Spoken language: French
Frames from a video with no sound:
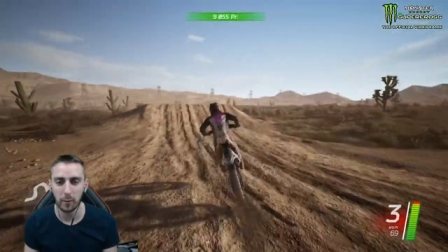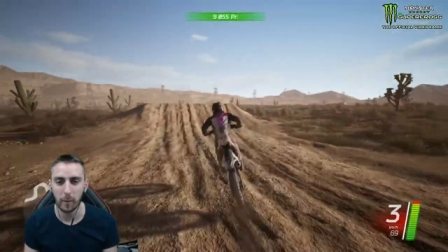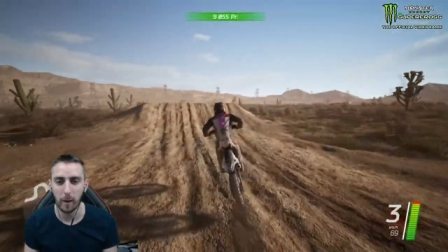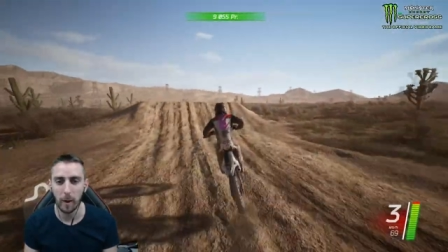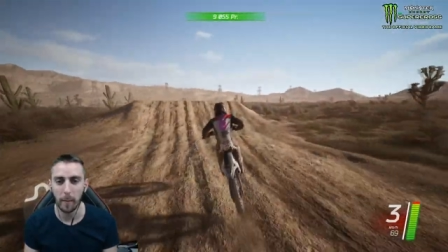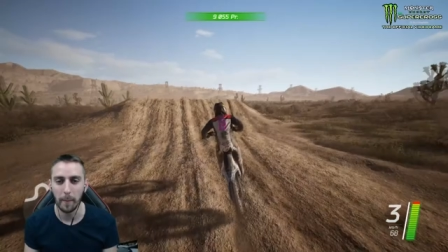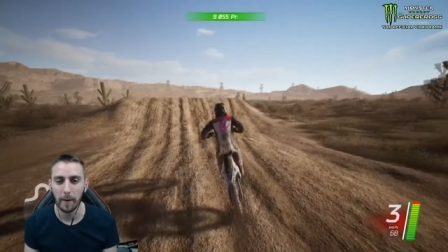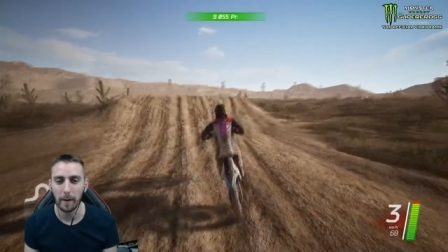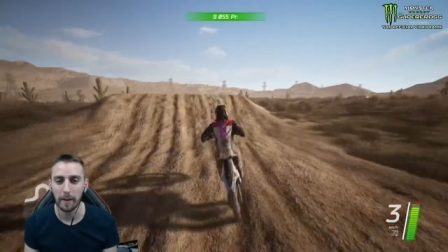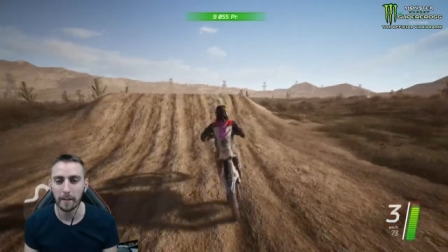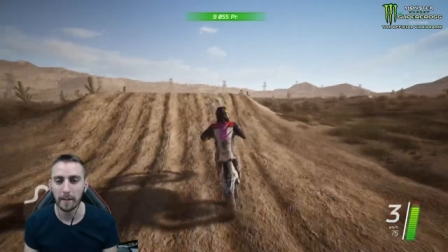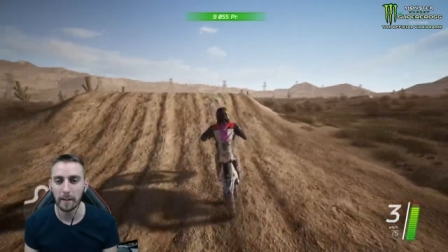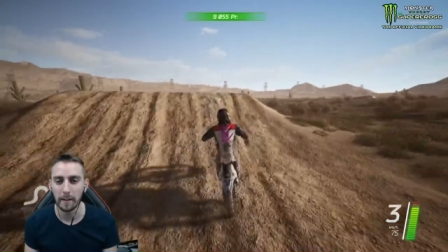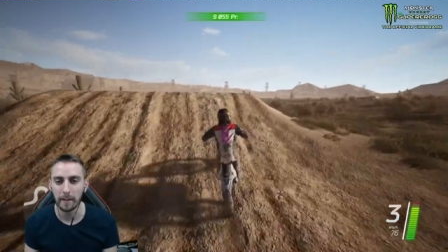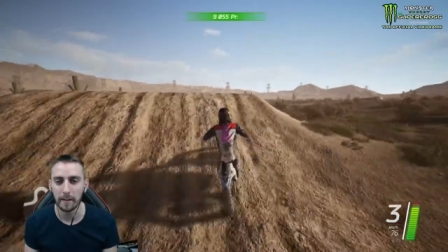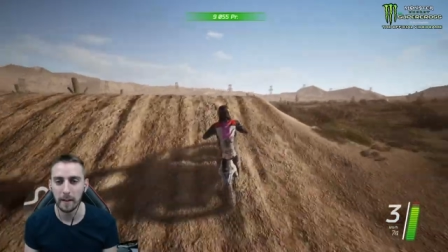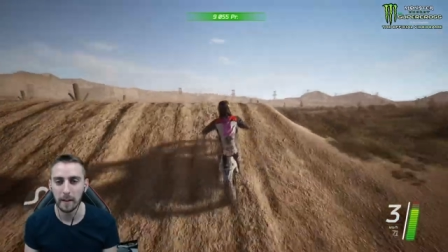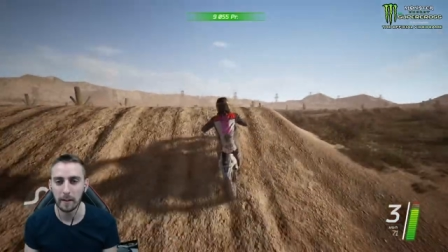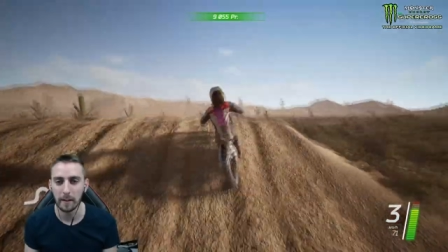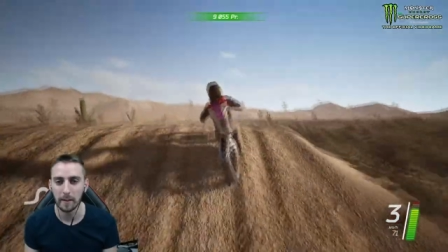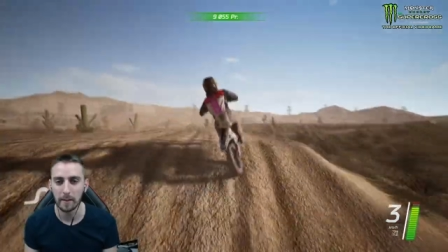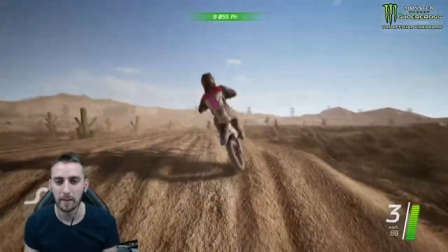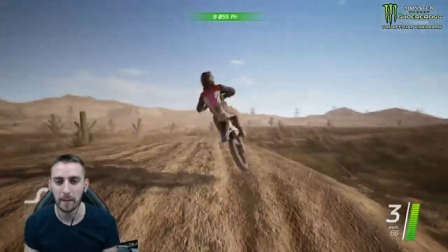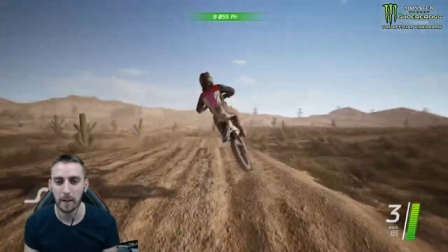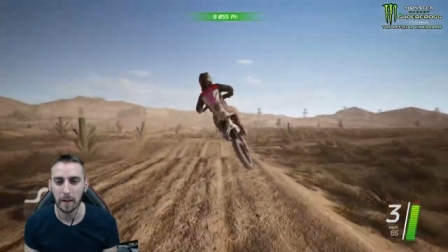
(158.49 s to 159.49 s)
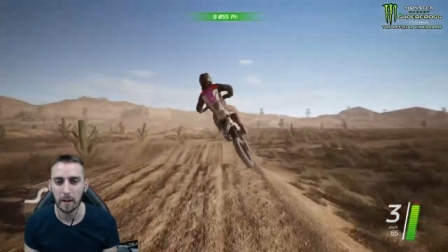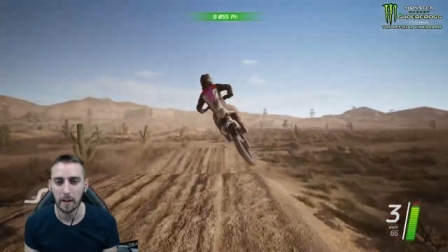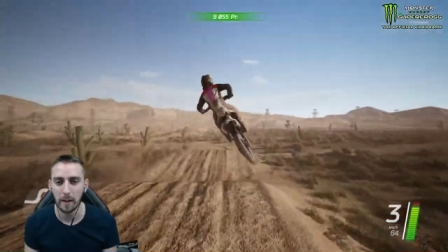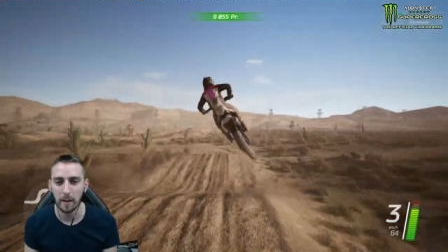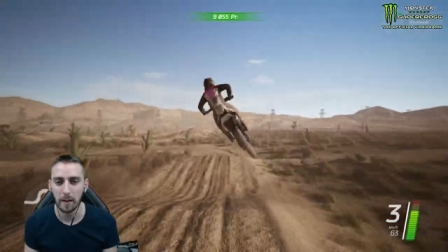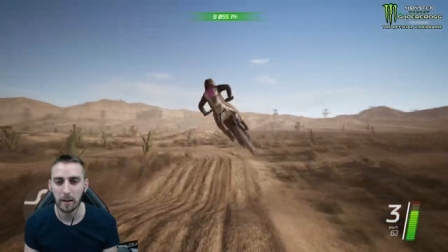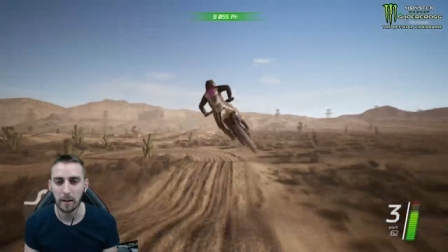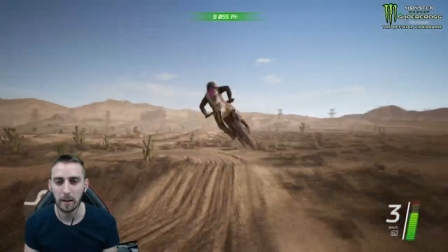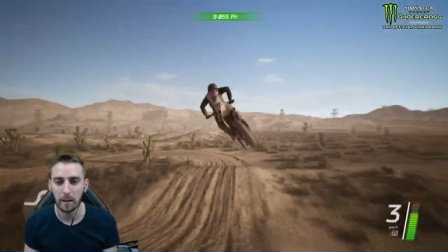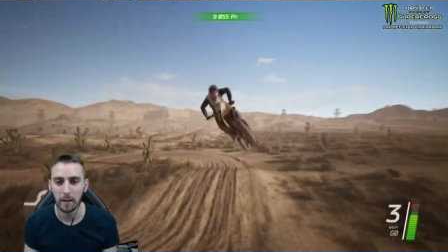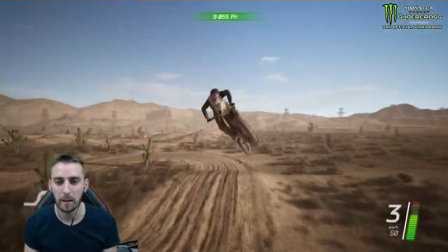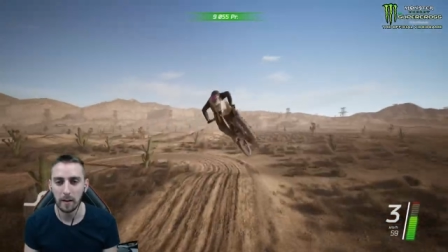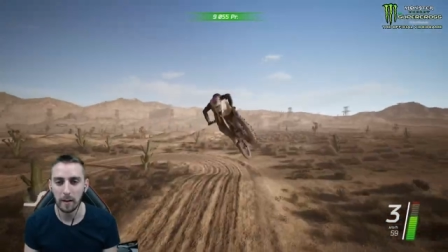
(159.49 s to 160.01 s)
Bah après, c'est un, terrain,
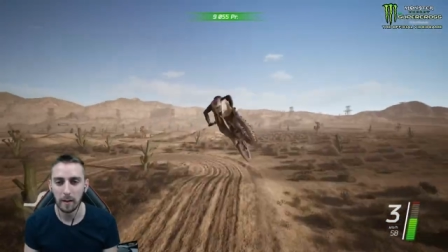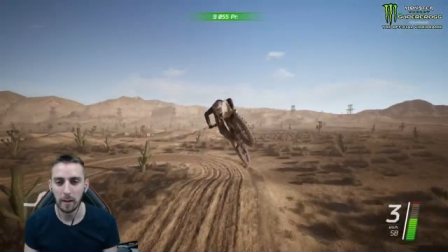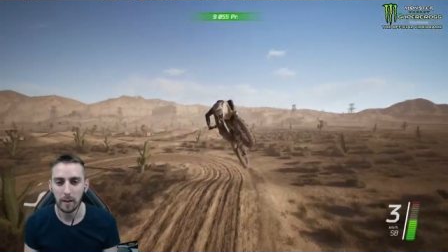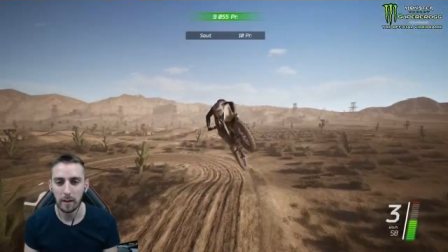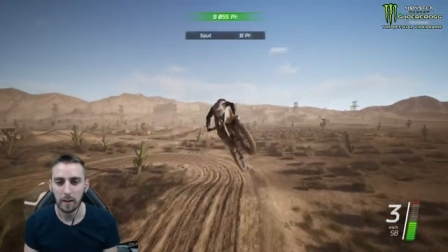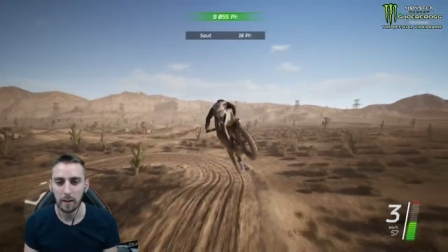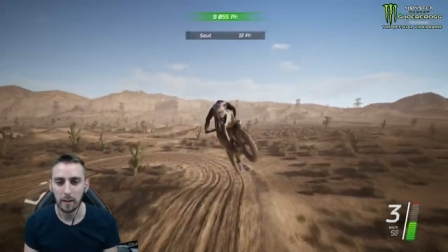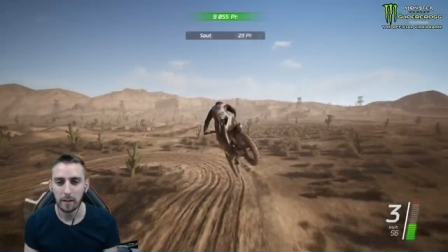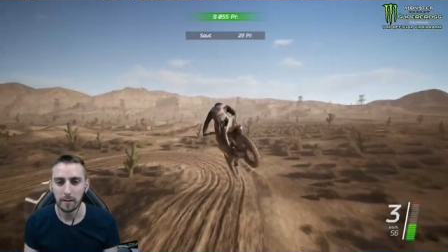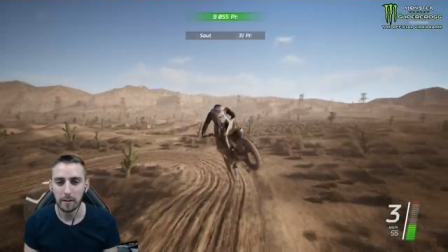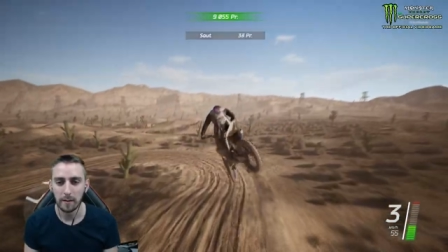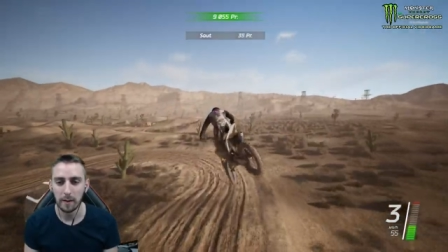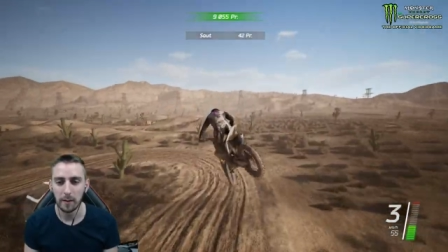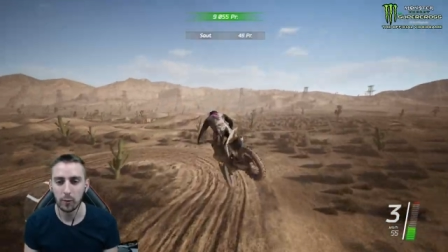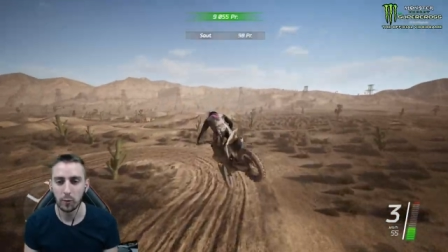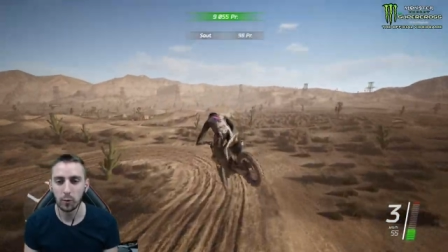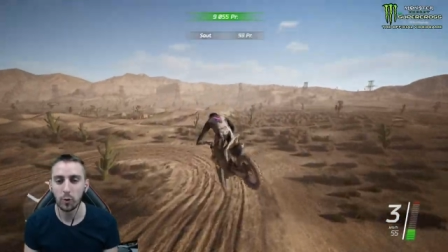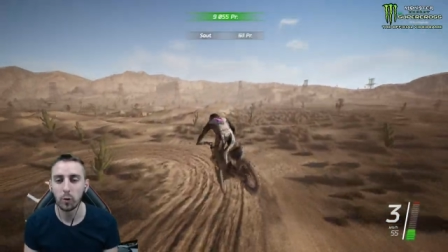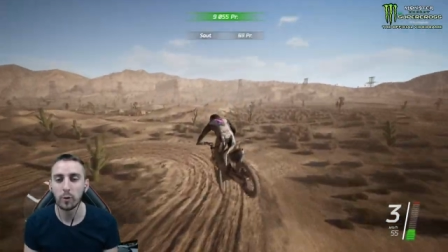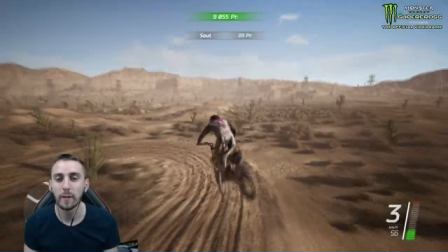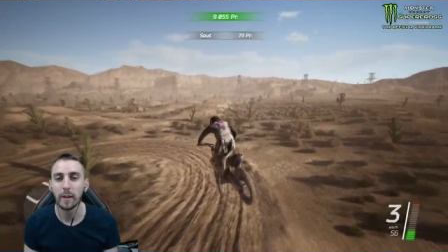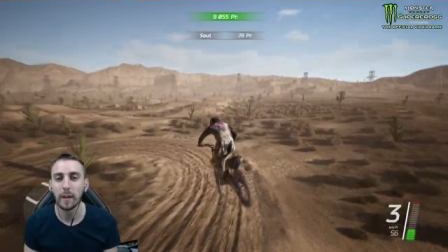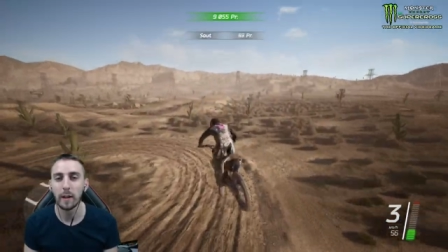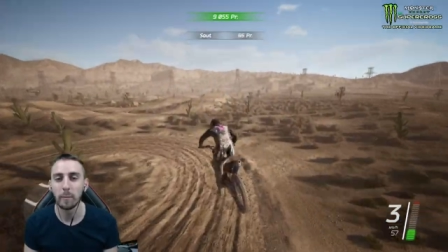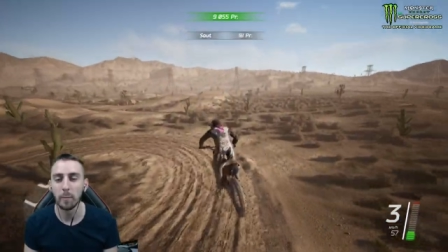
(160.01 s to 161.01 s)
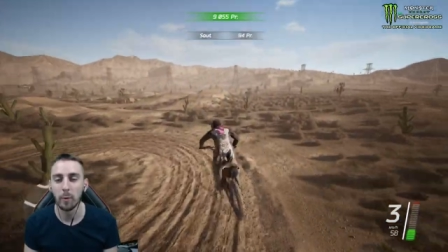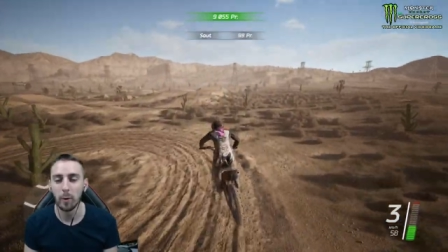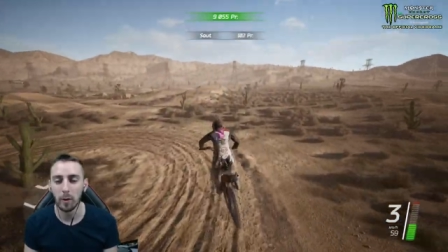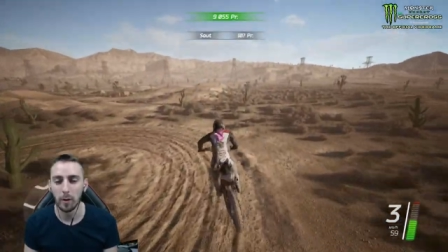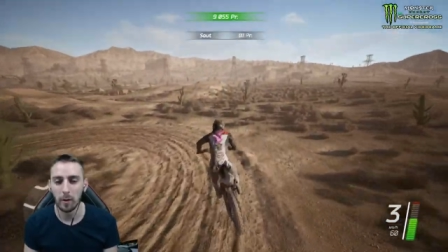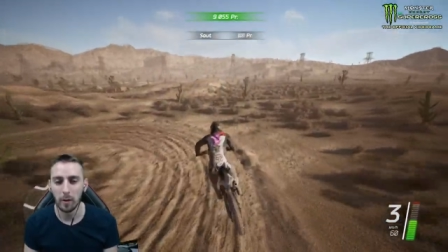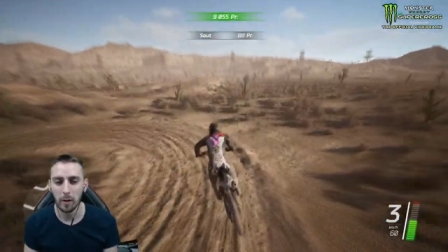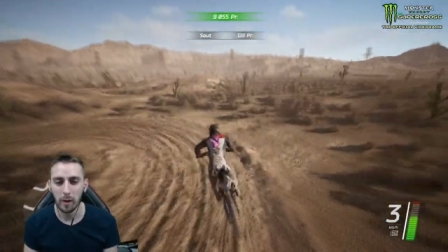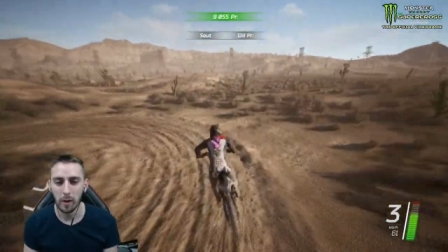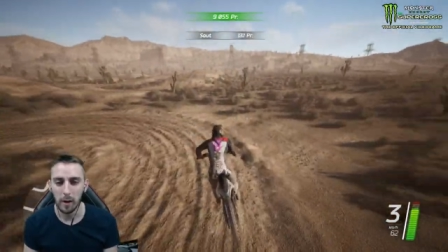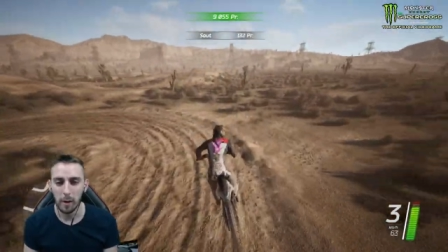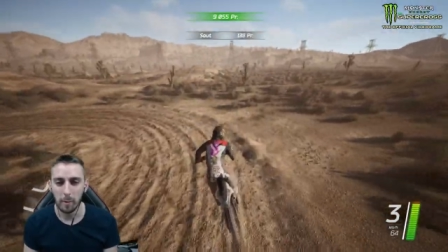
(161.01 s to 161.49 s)
un, un truc d'entraînement, hein.